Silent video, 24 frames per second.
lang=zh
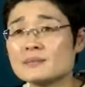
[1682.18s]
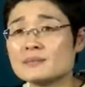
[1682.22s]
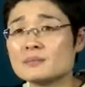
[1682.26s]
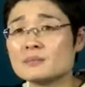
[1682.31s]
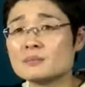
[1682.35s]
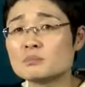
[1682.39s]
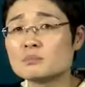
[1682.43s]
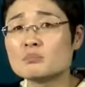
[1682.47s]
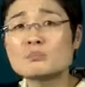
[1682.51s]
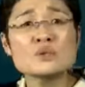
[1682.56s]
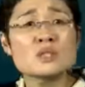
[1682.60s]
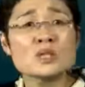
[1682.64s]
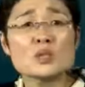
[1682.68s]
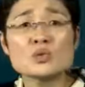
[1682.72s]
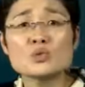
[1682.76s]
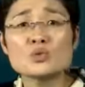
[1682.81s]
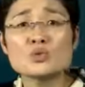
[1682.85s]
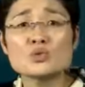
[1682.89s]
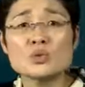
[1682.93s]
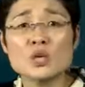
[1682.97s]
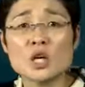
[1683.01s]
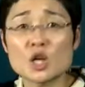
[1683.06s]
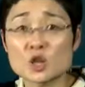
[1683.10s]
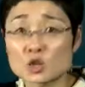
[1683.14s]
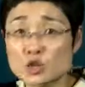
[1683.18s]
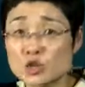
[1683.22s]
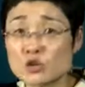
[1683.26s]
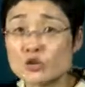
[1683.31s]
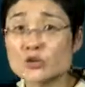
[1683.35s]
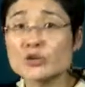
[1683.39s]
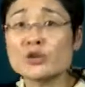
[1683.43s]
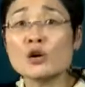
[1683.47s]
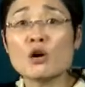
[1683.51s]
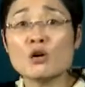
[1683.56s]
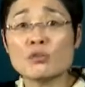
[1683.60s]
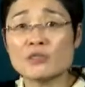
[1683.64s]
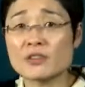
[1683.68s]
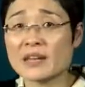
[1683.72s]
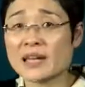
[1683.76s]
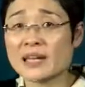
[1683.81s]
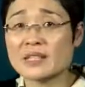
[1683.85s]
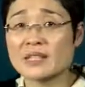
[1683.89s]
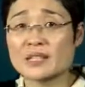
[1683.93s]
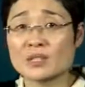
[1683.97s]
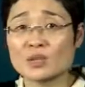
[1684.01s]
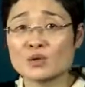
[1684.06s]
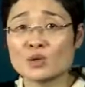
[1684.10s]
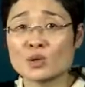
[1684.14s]
不能用 a train of 来
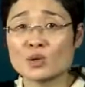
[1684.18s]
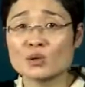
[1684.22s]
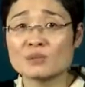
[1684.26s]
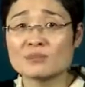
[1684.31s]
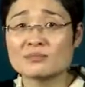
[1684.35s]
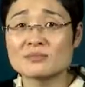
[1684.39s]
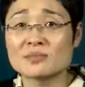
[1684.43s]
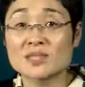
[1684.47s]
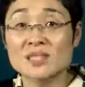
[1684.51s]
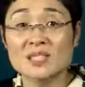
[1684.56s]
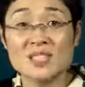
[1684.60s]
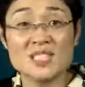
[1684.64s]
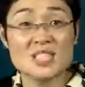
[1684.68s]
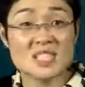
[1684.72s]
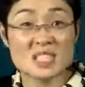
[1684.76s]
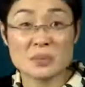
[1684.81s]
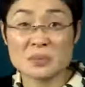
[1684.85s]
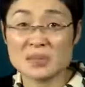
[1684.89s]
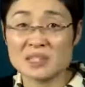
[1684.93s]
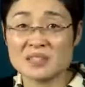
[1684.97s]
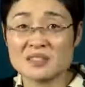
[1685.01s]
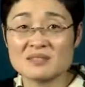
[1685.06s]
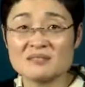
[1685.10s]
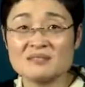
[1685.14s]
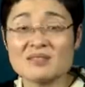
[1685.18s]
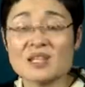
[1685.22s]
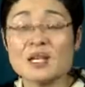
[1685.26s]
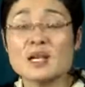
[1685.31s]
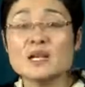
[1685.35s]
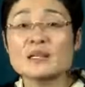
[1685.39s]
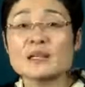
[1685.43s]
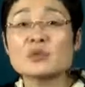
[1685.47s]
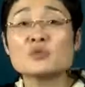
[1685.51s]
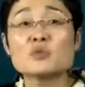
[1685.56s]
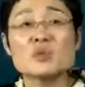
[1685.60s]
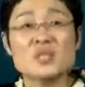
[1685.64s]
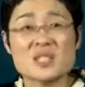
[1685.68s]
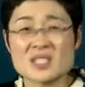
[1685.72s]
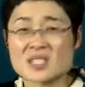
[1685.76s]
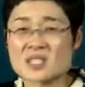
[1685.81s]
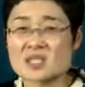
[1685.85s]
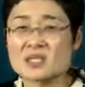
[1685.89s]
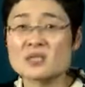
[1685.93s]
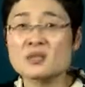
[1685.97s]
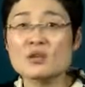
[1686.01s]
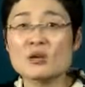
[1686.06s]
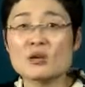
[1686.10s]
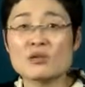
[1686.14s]
形容。一车皮，得用 a
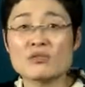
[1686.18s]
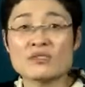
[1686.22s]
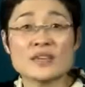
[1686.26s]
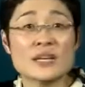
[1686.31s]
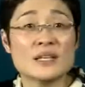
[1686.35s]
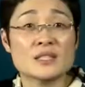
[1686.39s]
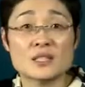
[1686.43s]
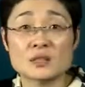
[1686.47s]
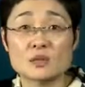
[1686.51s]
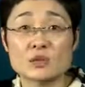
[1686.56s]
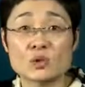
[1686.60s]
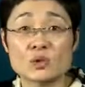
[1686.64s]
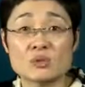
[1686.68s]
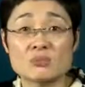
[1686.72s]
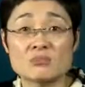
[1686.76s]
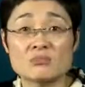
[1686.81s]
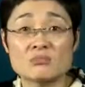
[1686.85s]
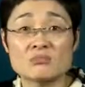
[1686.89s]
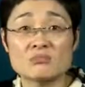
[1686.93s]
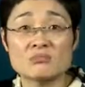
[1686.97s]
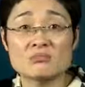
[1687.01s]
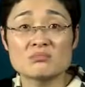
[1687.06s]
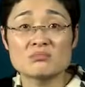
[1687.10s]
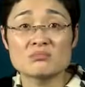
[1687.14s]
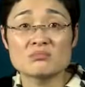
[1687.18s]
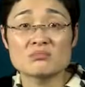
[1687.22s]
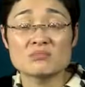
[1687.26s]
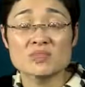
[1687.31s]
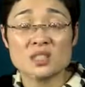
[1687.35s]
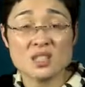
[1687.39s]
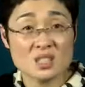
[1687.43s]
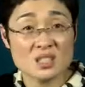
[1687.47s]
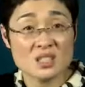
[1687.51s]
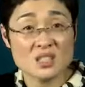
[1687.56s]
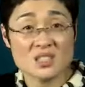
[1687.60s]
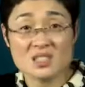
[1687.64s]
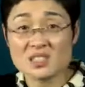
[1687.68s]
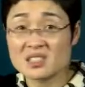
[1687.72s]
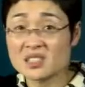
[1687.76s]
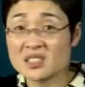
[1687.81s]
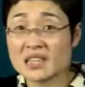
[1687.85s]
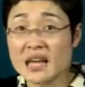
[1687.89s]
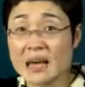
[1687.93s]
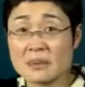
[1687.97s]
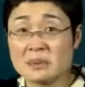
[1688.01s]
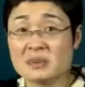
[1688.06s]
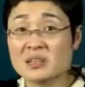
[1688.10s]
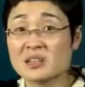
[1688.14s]
sea of 来形容，真是
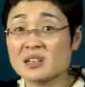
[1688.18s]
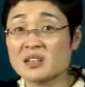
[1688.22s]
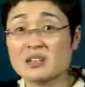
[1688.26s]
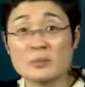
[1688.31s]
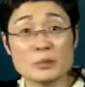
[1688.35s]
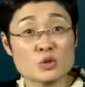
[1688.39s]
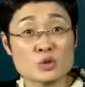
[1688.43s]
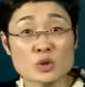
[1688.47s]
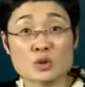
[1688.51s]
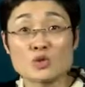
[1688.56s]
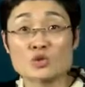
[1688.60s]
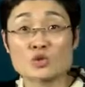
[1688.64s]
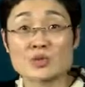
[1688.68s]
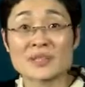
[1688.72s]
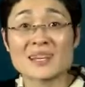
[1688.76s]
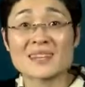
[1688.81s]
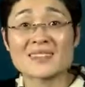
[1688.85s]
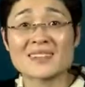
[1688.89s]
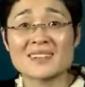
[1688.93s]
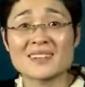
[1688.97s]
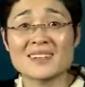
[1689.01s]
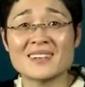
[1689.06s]
太平洋里边全是追她的人。